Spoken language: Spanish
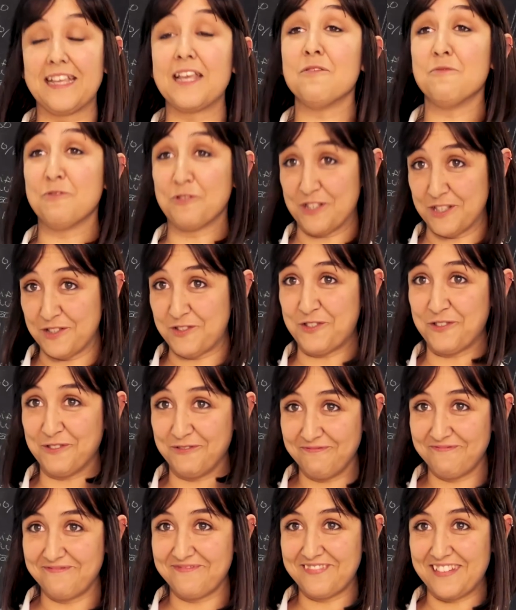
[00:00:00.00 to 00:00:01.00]
¿Qué hemos hecho?
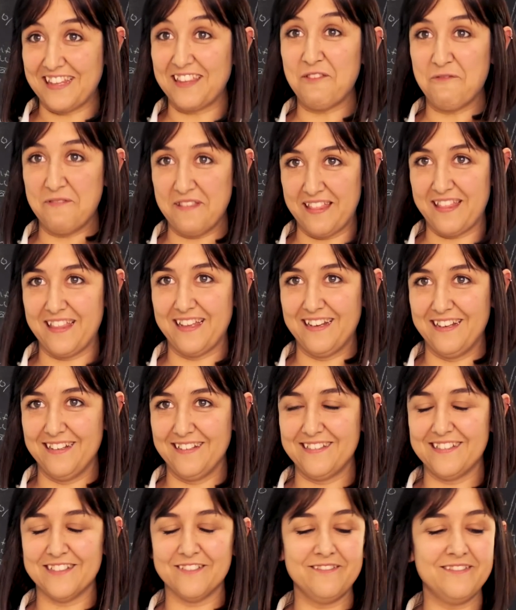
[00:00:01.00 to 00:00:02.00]
Qué difícil,
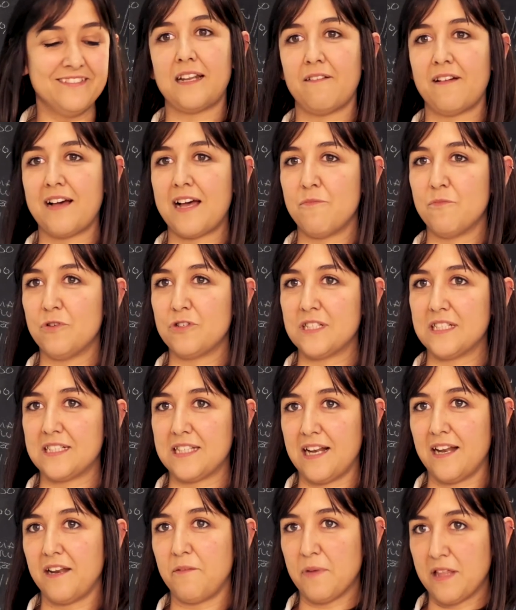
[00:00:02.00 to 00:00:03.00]
¿no? Trabajamos
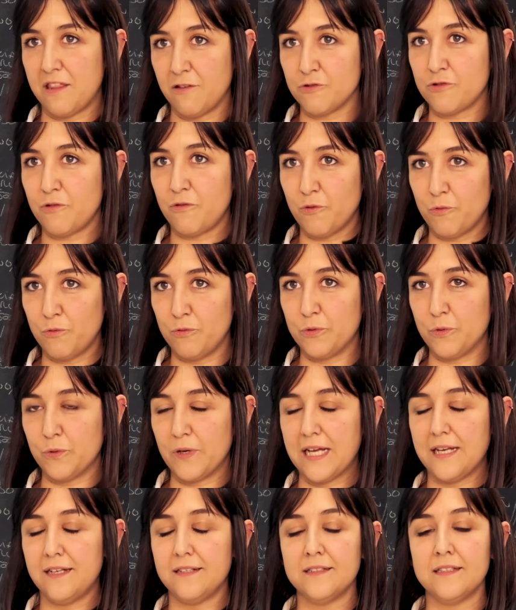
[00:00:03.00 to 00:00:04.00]
desde la animación
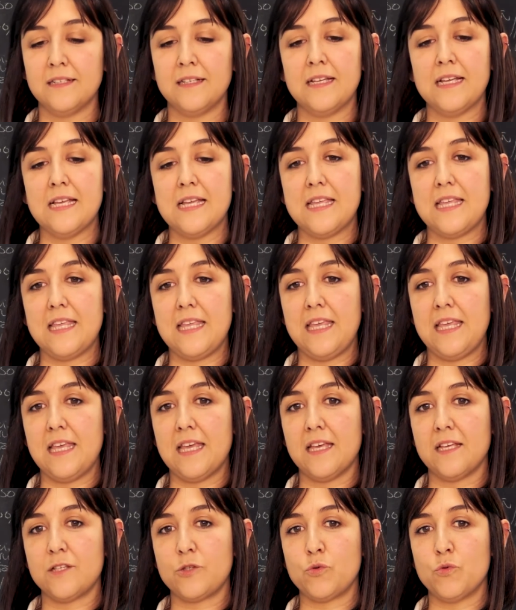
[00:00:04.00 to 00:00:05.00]
sociocultural
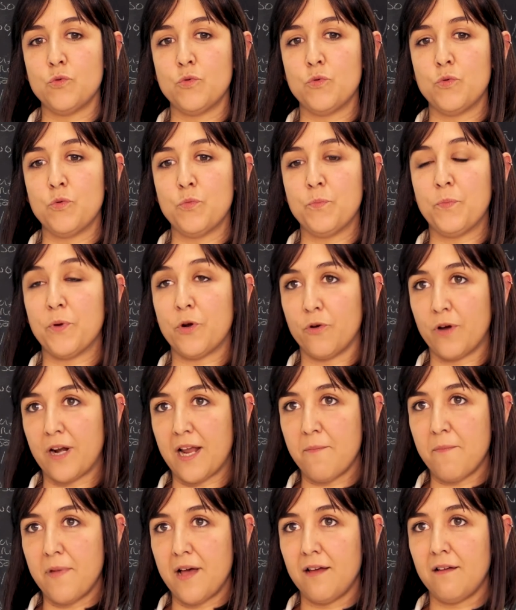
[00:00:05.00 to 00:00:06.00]
y es un
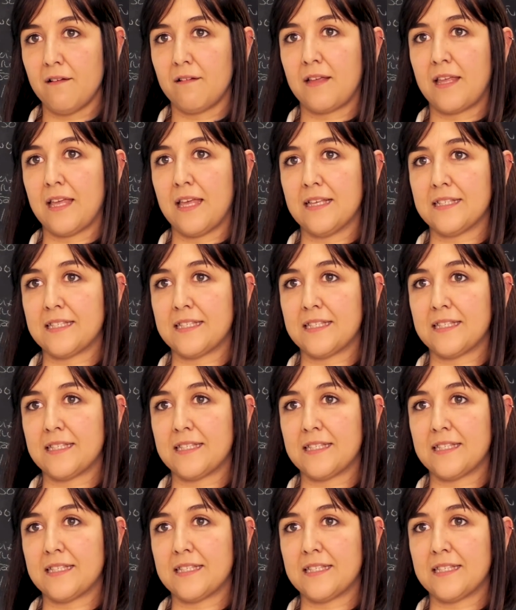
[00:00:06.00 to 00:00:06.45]
programa que